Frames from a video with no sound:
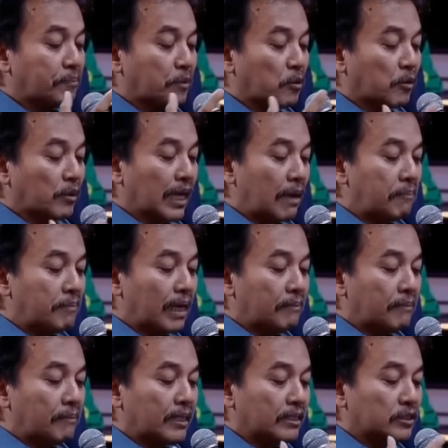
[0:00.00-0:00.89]
program
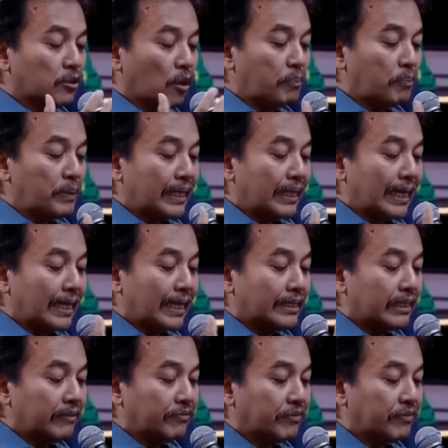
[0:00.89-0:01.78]
namanya Shopee
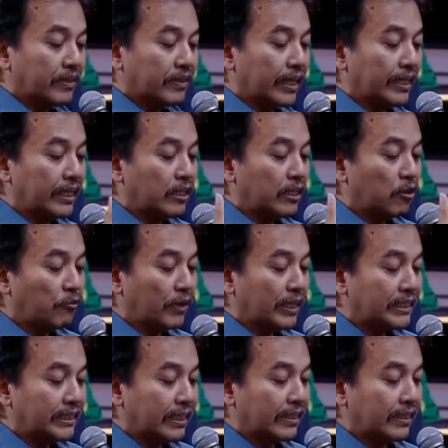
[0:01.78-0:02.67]
Creative and
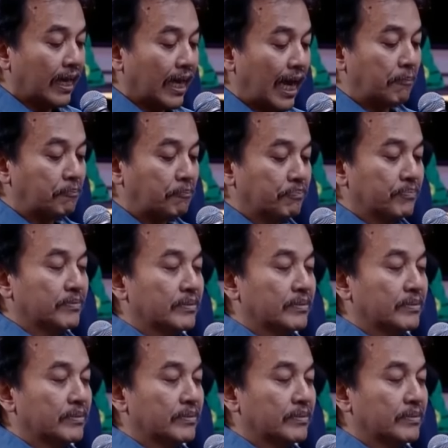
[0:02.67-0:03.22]
Innovation Hub.